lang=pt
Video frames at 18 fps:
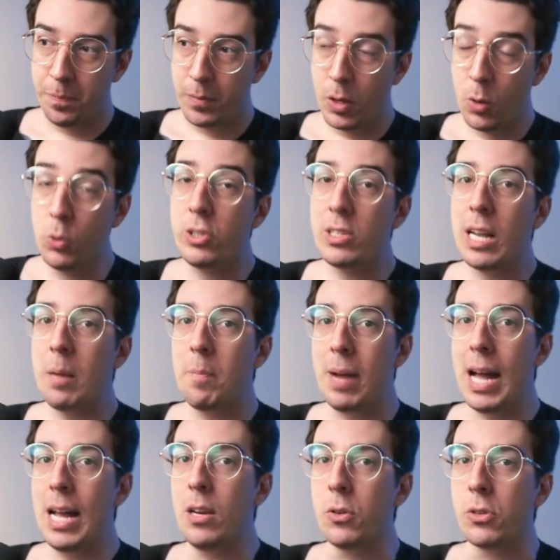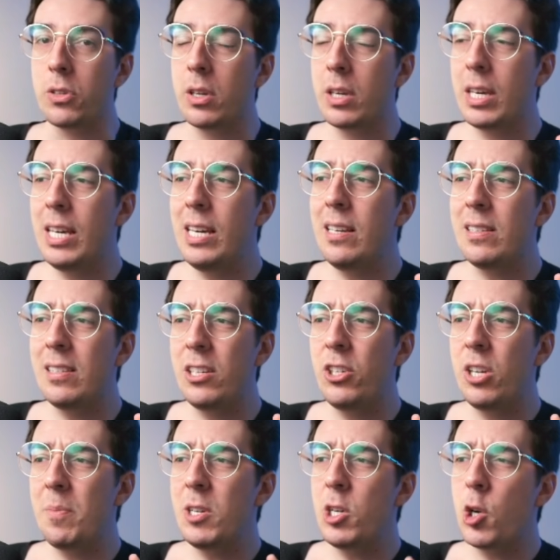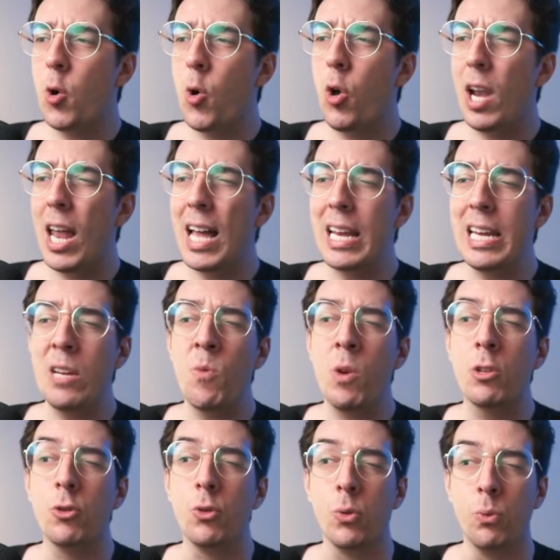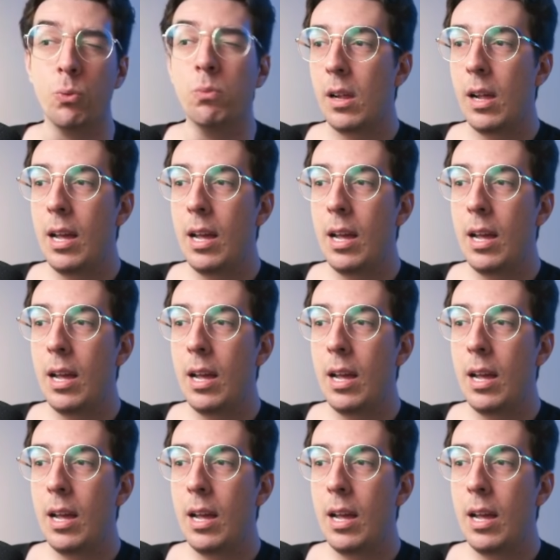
os trabalhos que se chama de colarinho azul,